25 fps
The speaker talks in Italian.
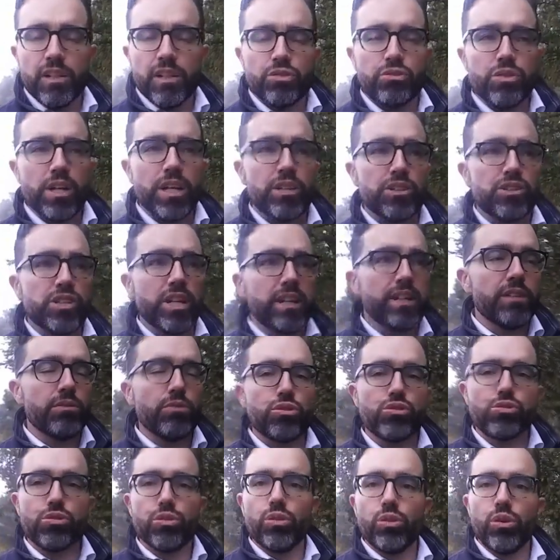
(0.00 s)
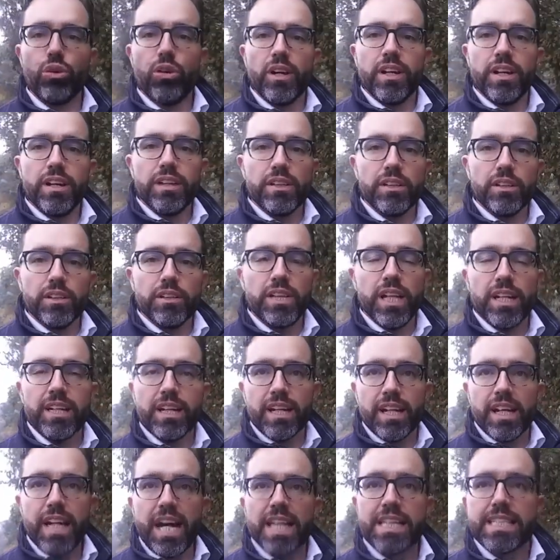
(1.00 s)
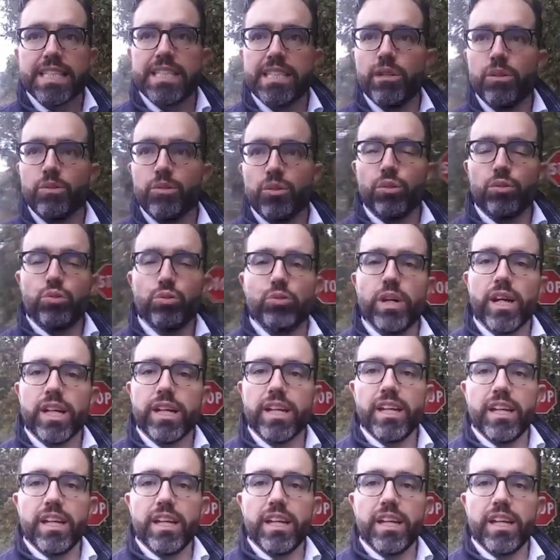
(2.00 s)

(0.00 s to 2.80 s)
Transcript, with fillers: cioè c'erano solo dei ragazzi, uno o due,